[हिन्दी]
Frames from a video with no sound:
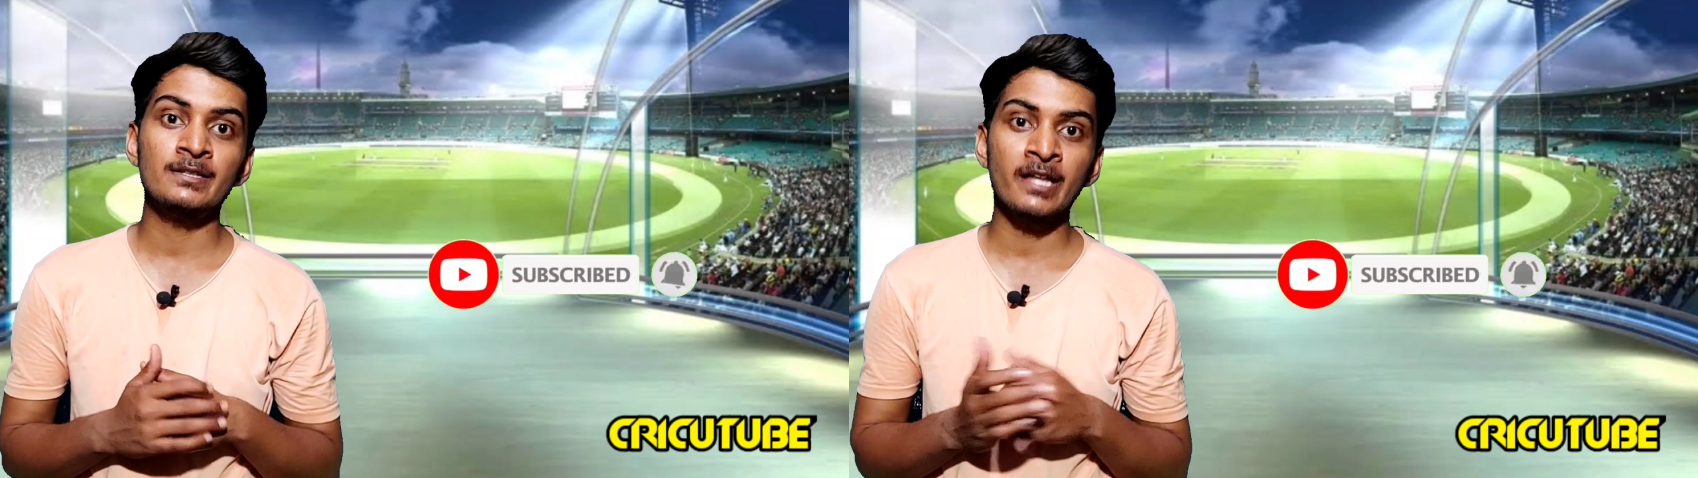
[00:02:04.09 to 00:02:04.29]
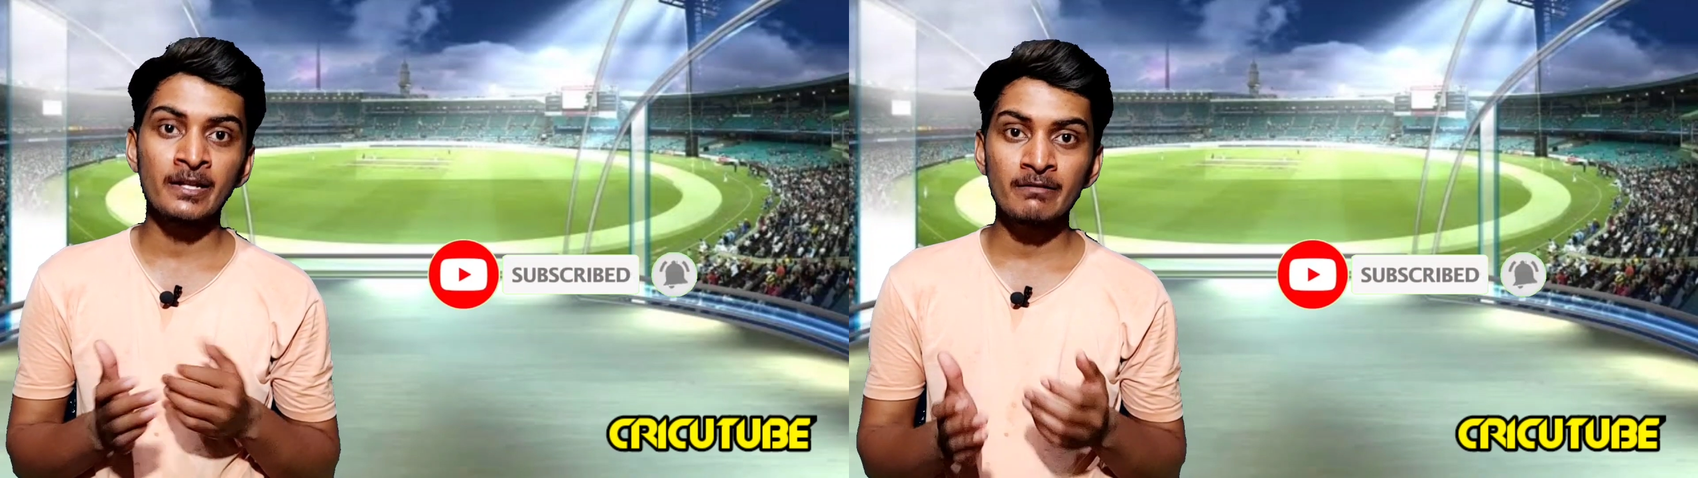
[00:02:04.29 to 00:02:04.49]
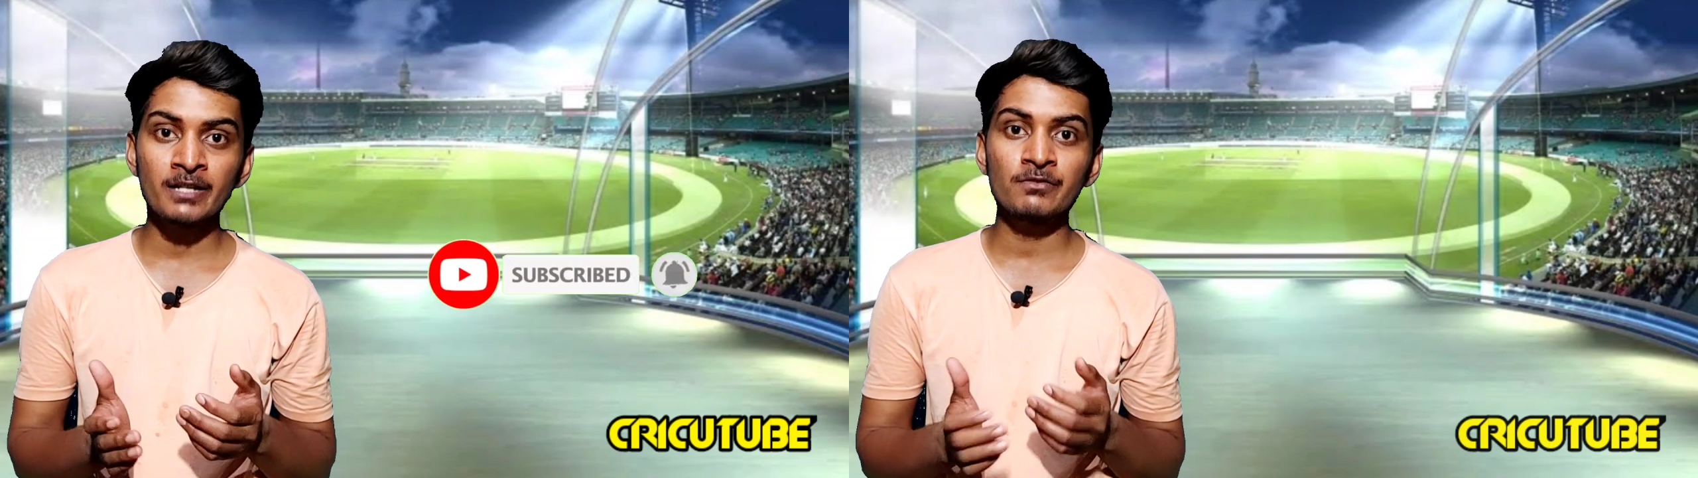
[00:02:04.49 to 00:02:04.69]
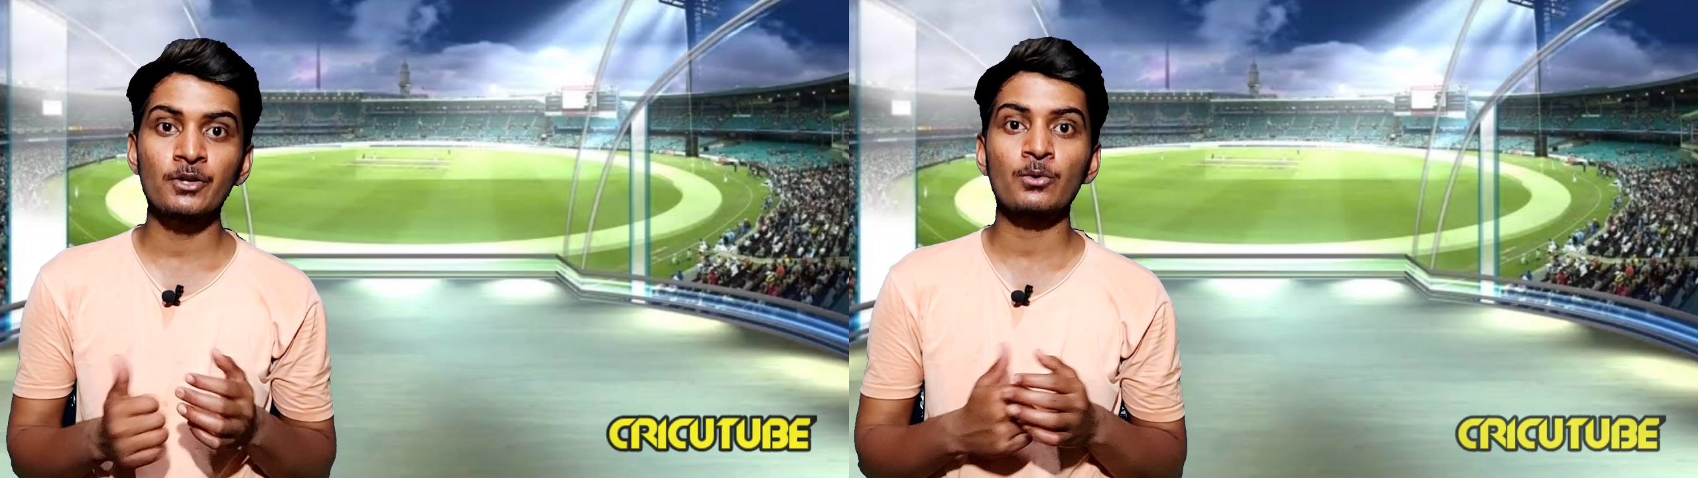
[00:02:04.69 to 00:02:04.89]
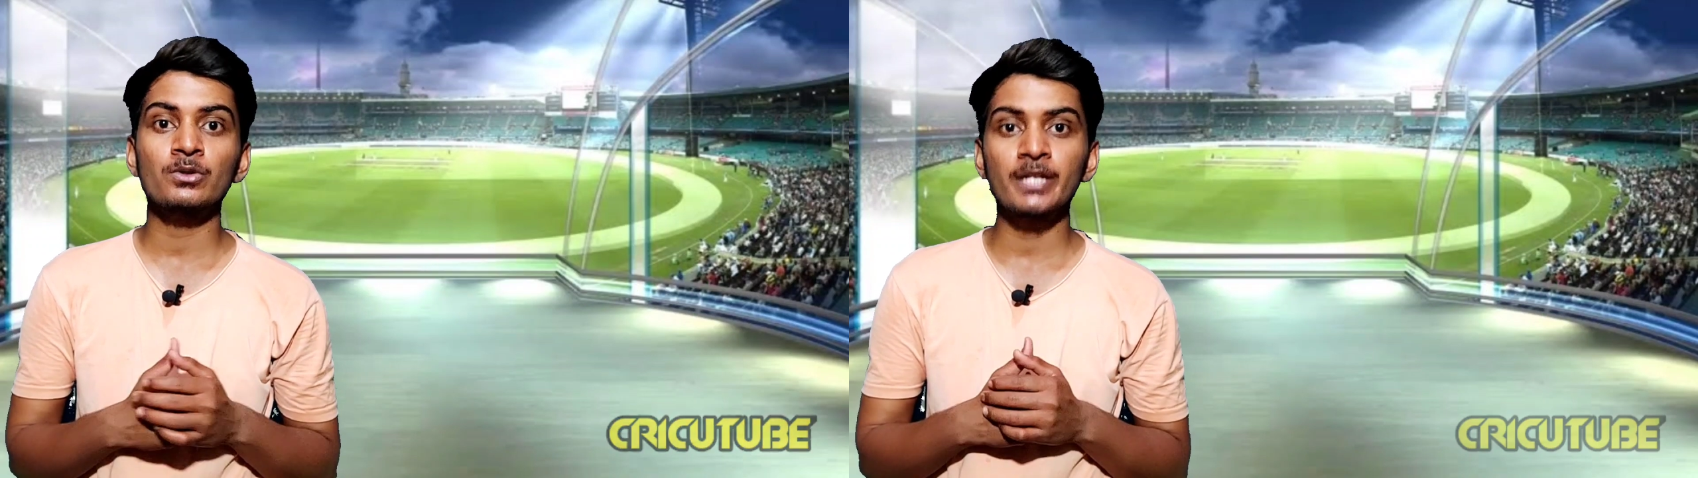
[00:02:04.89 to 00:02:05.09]
धन्यवाद
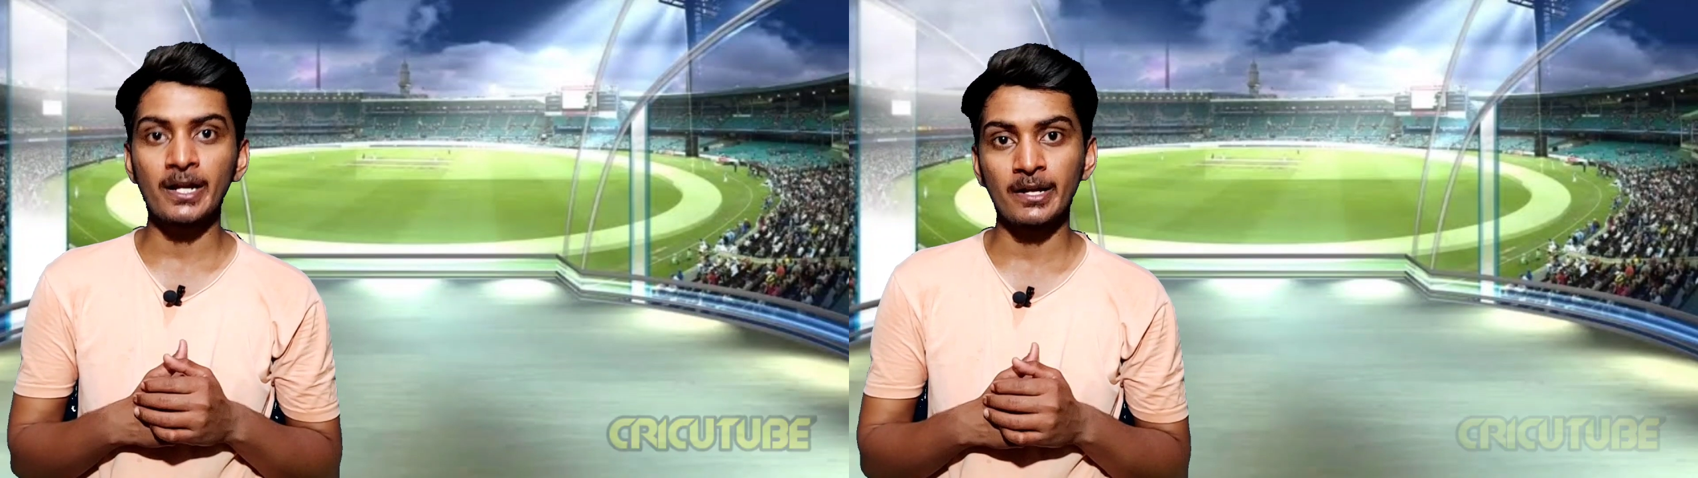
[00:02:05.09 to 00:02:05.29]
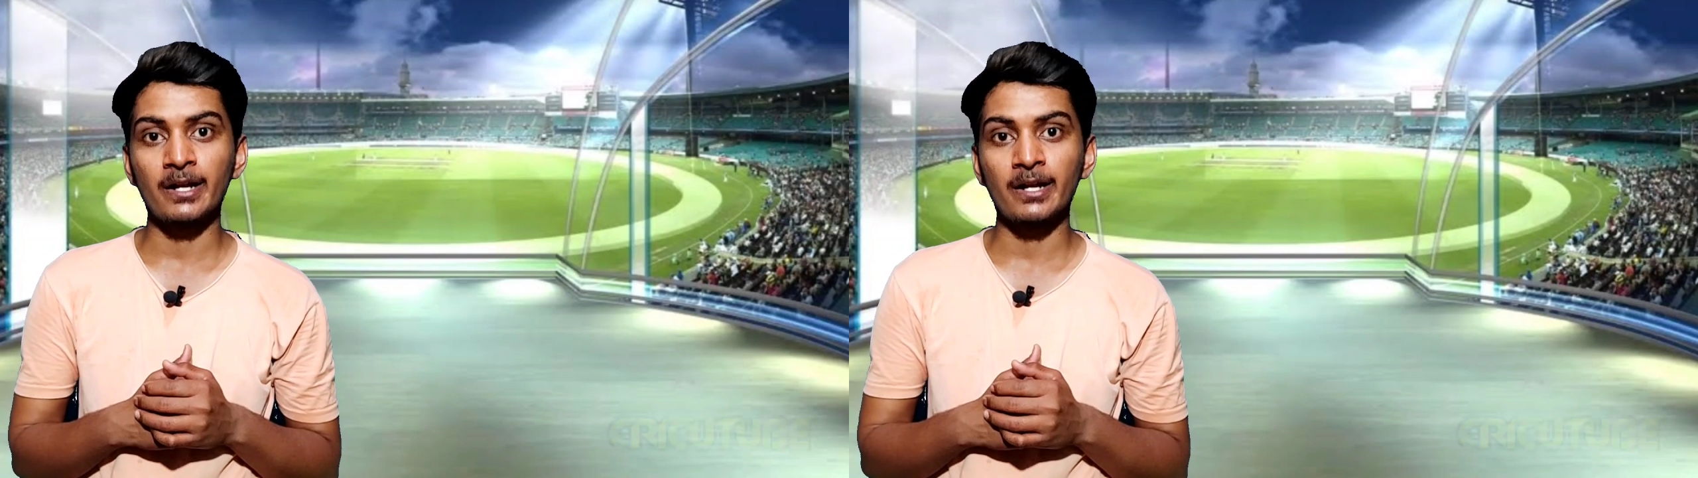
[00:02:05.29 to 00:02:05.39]
वीडियो को देखने के